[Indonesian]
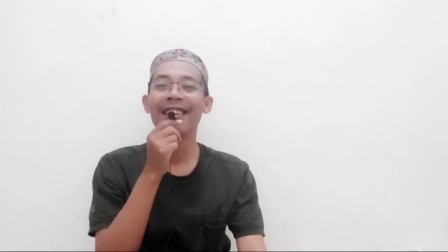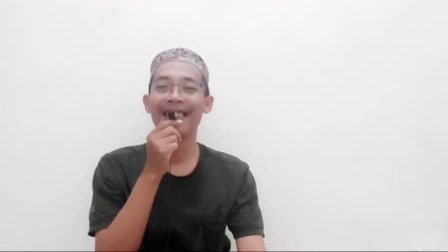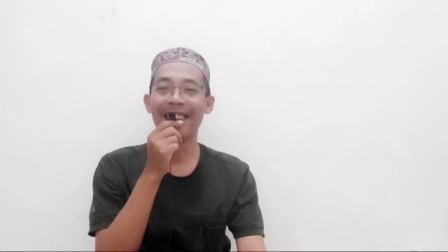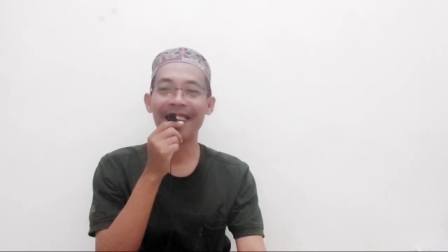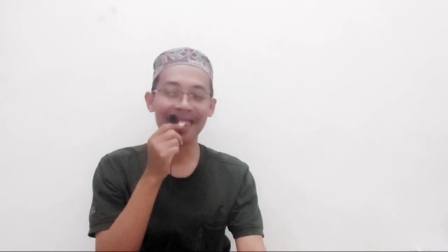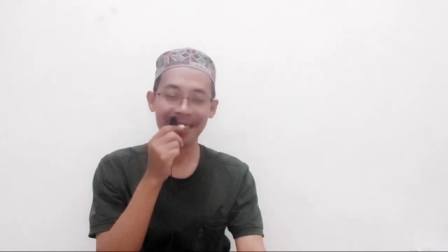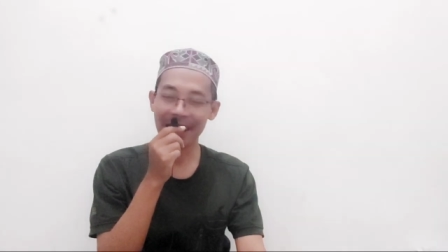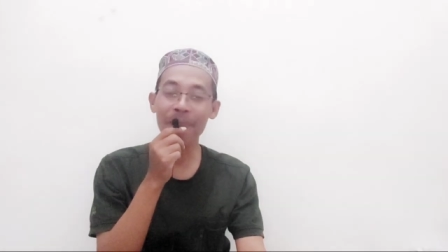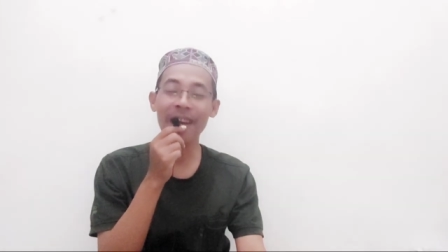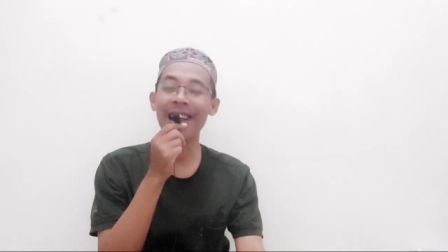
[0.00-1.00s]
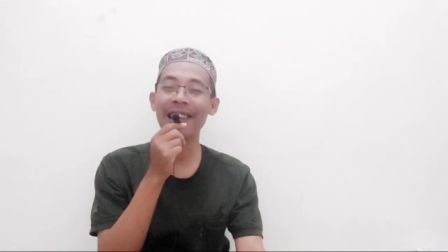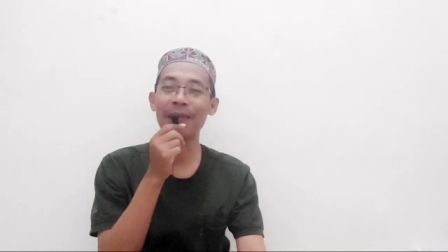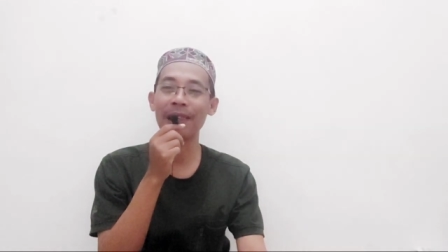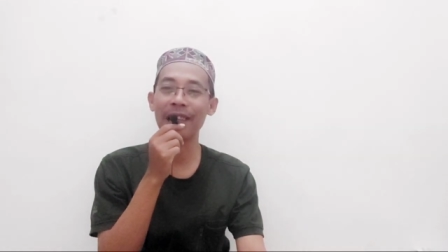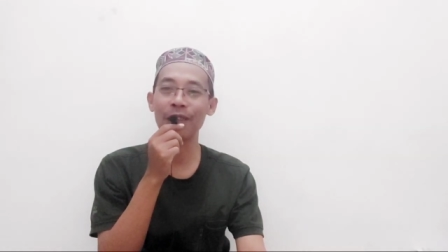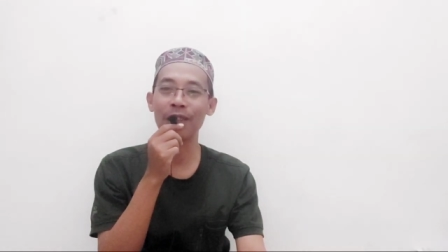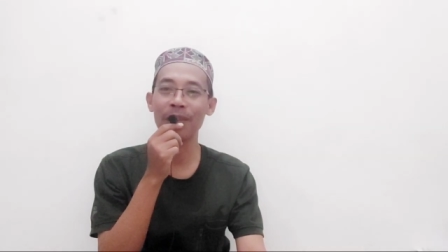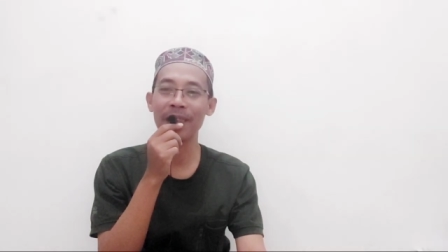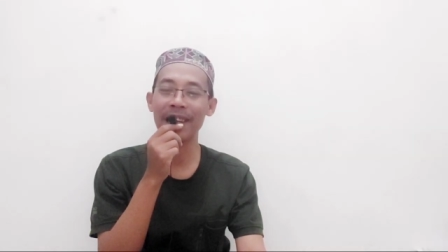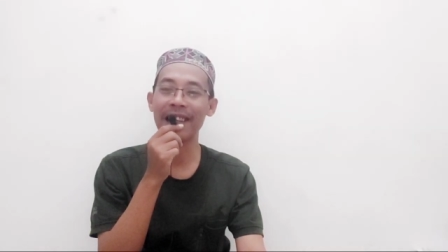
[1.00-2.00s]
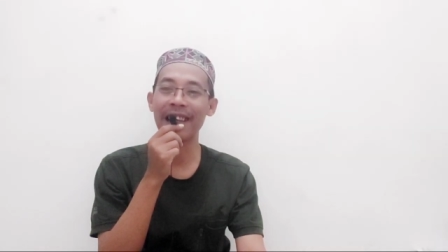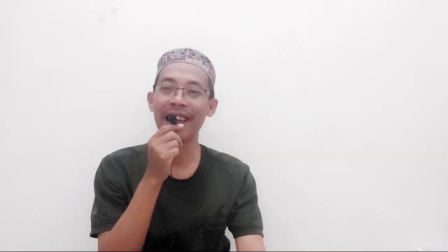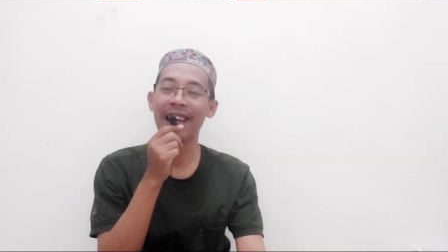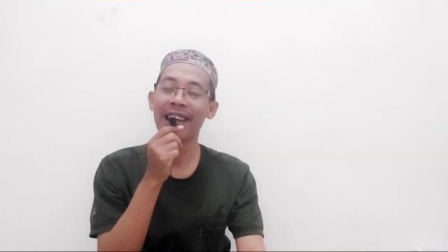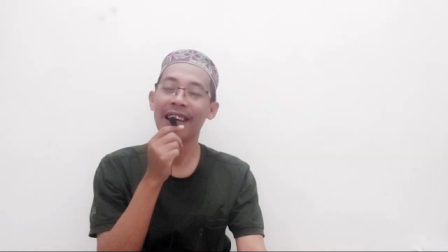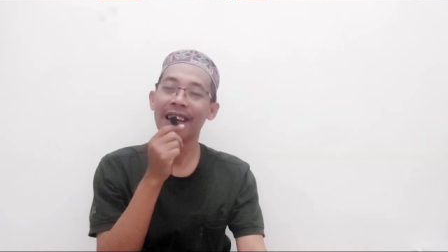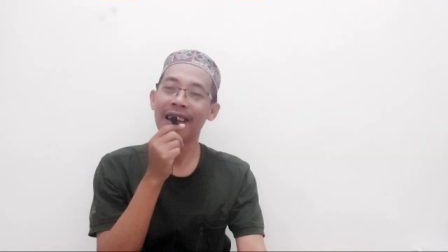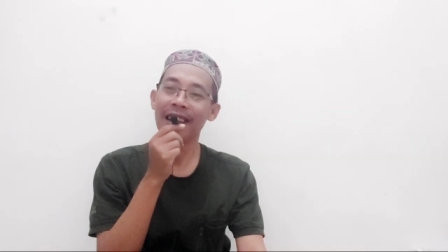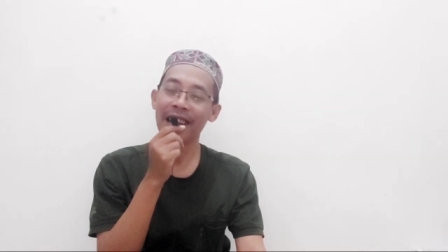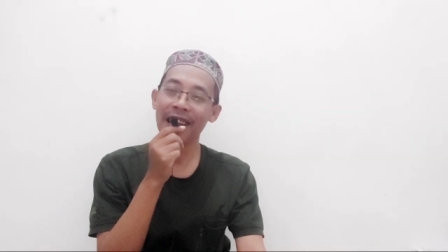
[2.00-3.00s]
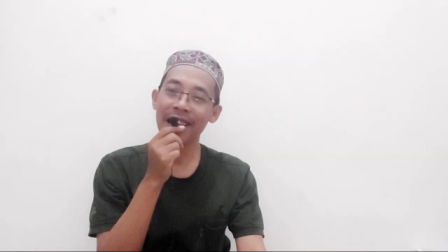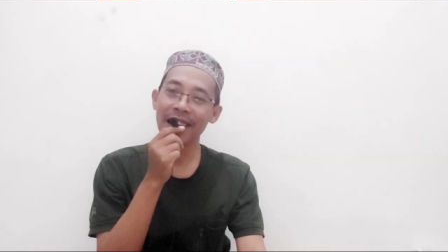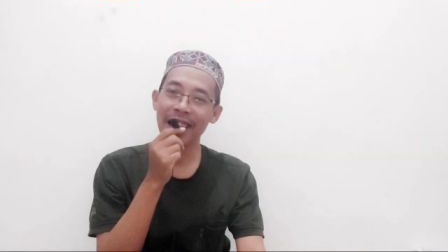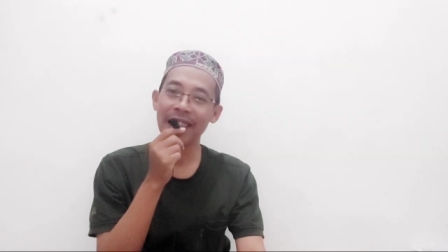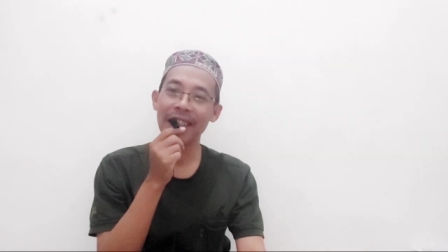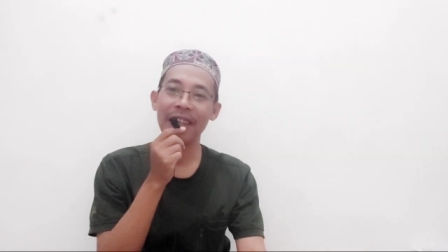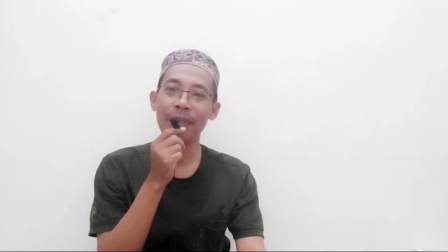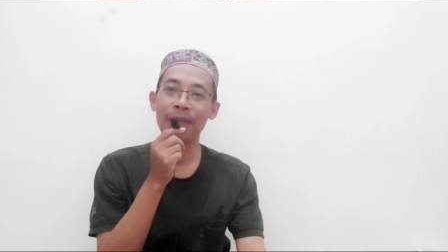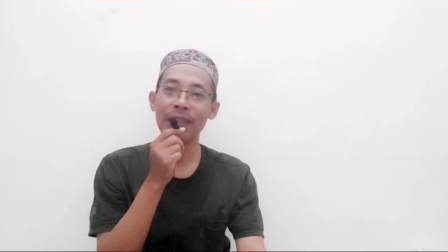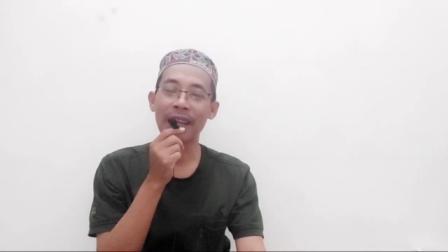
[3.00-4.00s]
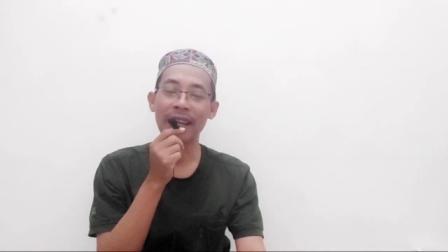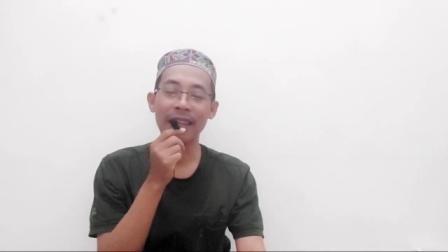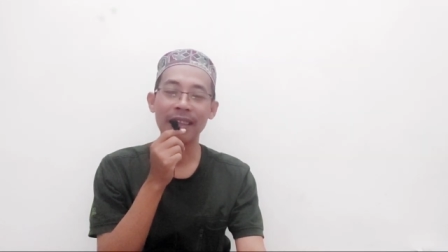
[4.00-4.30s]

Iyalah samalah seperti itu sebenarnya dari Endang Jaya Putra.